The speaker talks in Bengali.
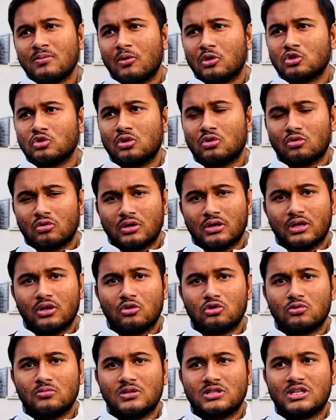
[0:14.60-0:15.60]
পড়াশোনা করেন নাই
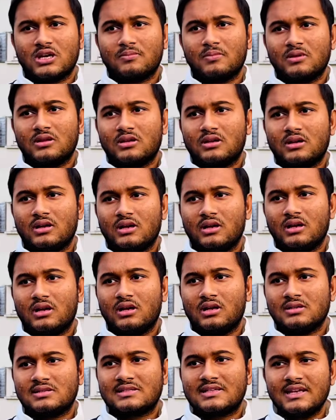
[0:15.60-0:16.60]
অত বেশি আপনাদের
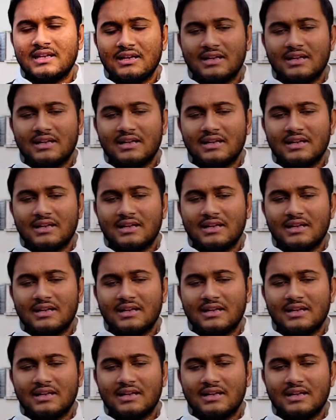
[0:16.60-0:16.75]
স্কিল